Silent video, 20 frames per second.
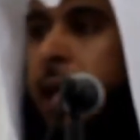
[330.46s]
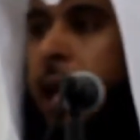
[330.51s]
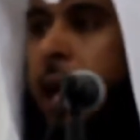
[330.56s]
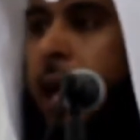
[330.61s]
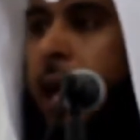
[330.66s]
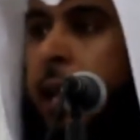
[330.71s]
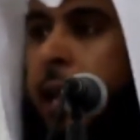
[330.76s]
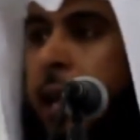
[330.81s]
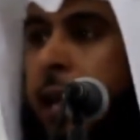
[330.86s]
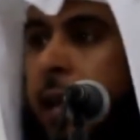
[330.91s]

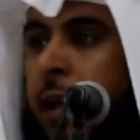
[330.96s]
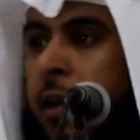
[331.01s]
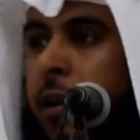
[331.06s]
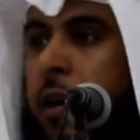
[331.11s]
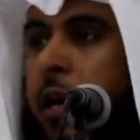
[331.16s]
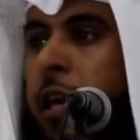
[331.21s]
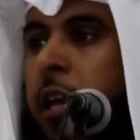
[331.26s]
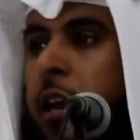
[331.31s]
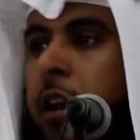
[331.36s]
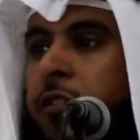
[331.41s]
كان
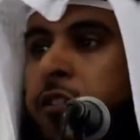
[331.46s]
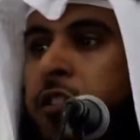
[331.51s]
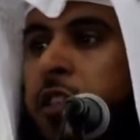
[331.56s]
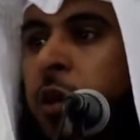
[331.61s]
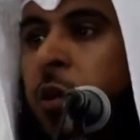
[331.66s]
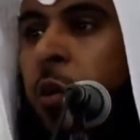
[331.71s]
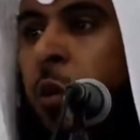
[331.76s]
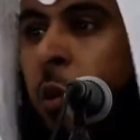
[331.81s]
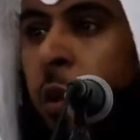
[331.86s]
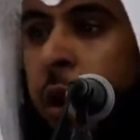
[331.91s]
يرقي
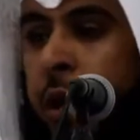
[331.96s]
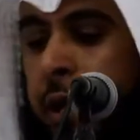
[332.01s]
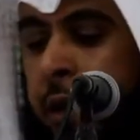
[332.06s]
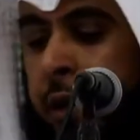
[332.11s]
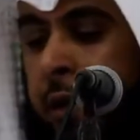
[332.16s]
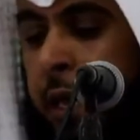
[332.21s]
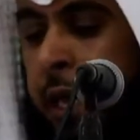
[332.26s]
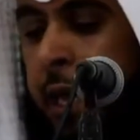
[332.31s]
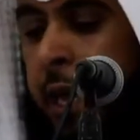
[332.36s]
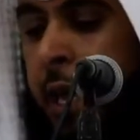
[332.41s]
نفسه
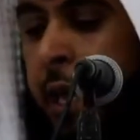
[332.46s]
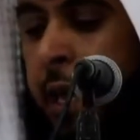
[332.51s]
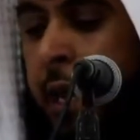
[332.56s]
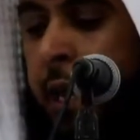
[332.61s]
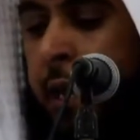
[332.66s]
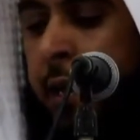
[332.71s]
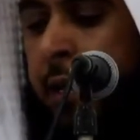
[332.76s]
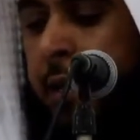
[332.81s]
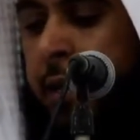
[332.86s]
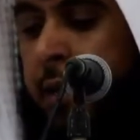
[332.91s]
ويرقي
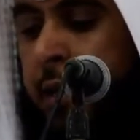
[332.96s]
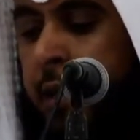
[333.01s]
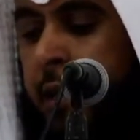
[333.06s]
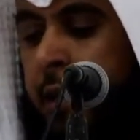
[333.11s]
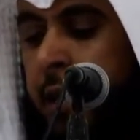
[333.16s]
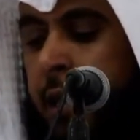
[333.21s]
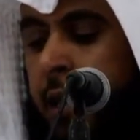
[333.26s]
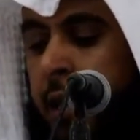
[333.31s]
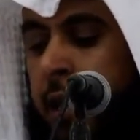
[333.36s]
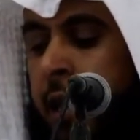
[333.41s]
أهله
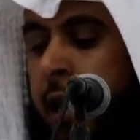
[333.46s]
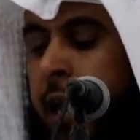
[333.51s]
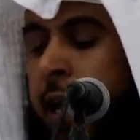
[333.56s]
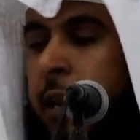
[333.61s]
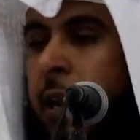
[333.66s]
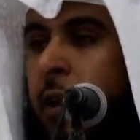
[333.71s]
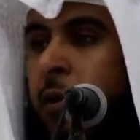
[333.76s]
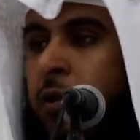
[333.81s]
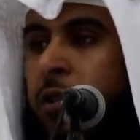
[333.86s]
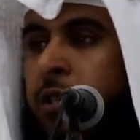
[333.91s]

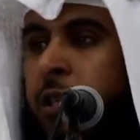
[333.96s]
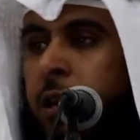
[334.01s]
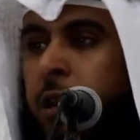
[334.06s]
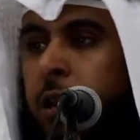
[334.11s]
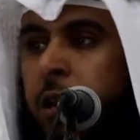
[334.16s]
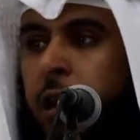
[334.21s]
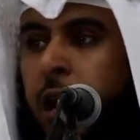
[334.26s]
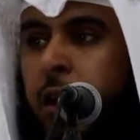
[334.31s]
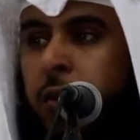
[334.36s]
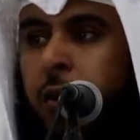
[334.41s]
لأنه
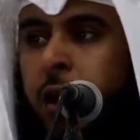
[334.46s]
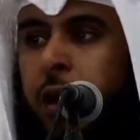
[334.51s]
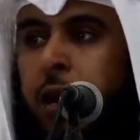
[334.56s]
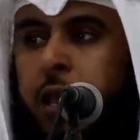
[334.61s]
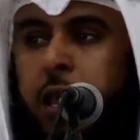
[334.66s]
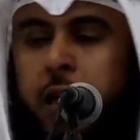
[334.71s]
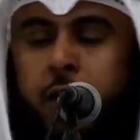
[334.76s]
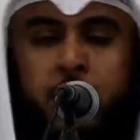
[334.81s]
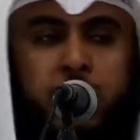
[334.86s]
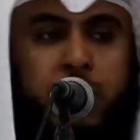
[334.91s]
صلى الله
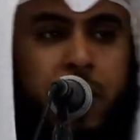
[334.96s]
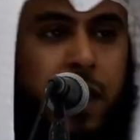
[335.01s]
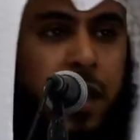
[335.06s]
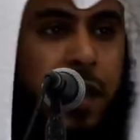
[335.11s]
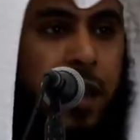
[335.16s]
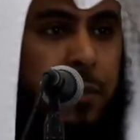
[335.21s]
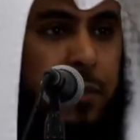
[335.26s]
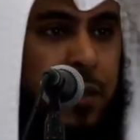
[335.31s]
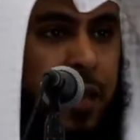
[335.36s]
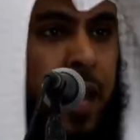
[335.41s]
عليه
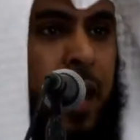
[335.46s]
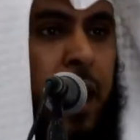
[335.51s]
وسلم